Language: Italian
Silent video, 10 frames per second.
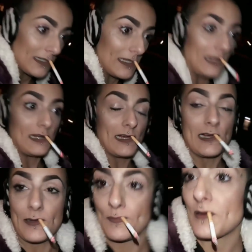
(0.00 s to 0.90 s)

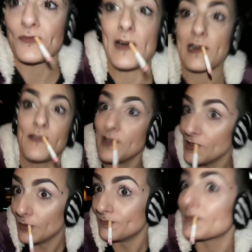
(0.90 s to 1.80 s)
nel, per fare
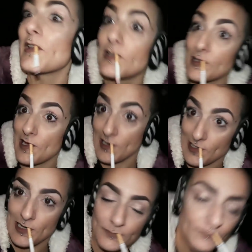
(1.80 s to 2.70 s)
video
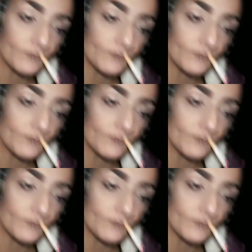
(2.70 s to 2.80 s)
interna